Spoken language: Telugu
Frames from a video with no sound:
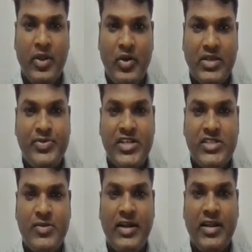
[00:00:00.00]
మీరు
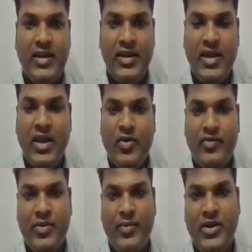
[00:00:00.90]
ఎక్స్పీరియన్స్ని బట్టి
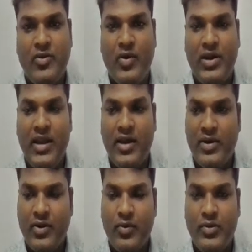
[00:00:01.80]
ఇండియాలోనే ఫిఫ్టీ టు వన్ ల్యాక్
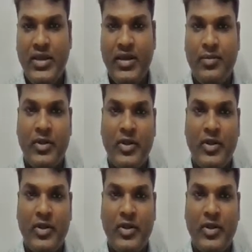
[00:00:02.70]
వరకు ఉంది